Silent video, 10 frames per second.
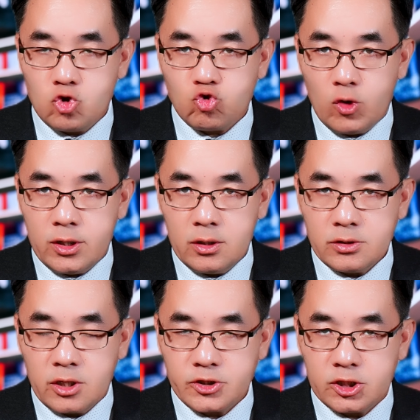chuẩn đó
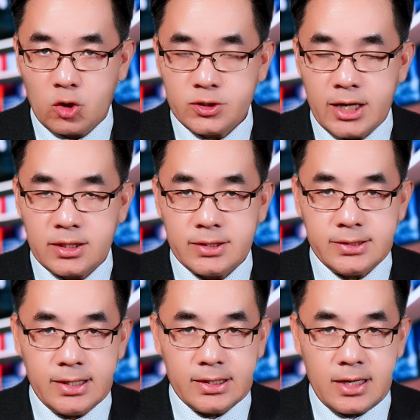sau sự tàu tra tận
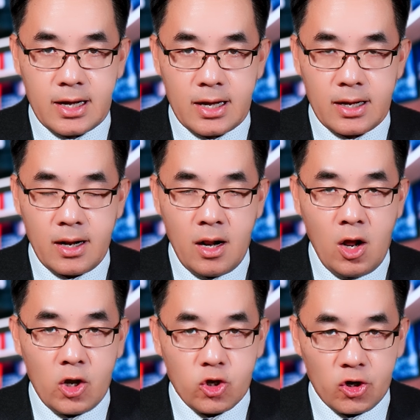gì tiệt
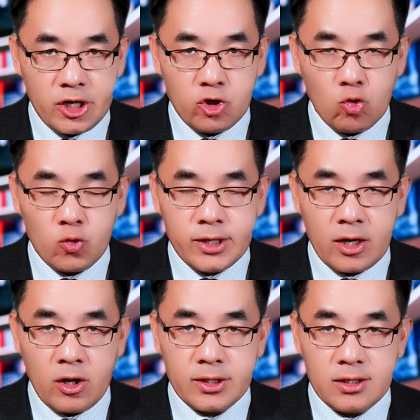nhớ kể rồi lúc cha
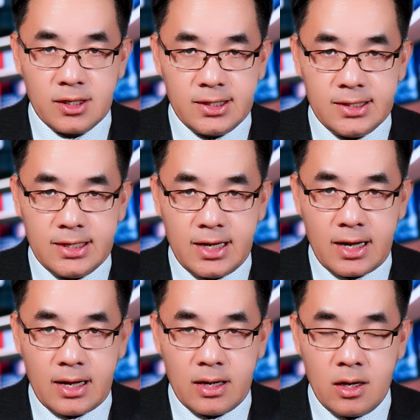nó tới chợ India
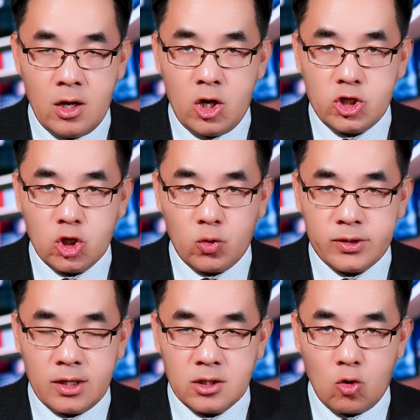giờ lúc
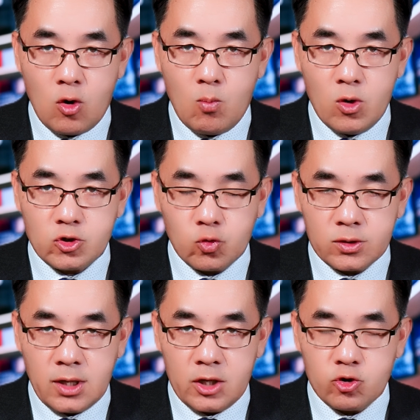tới chợ mua số
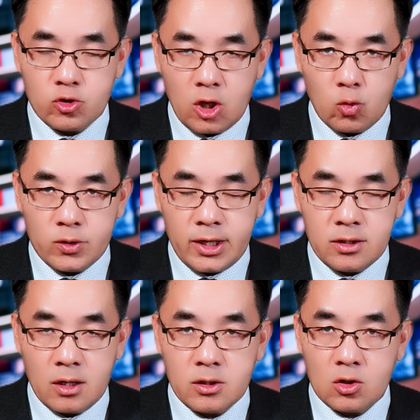tờ rồi đầu lúc tới
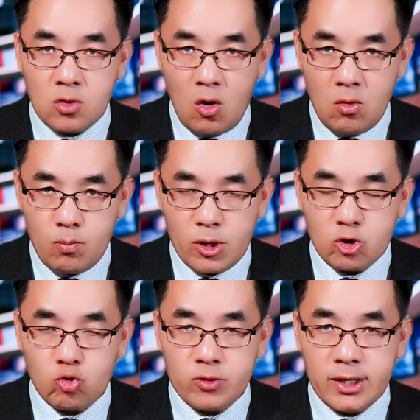chợ nhớ thông và
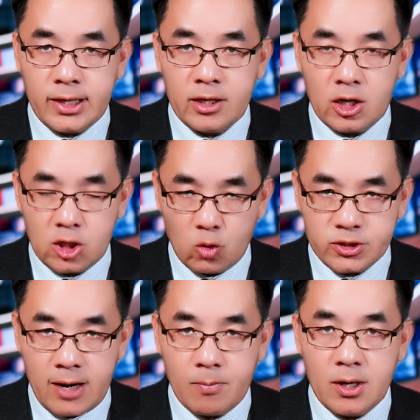rồi lúc tới tới nó tàu
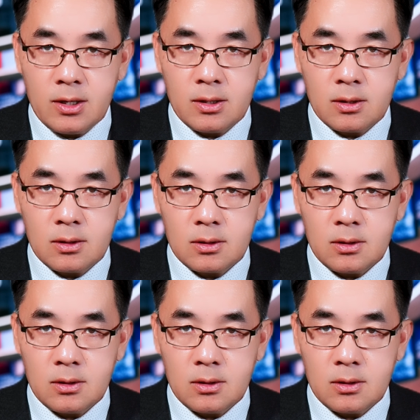chạp là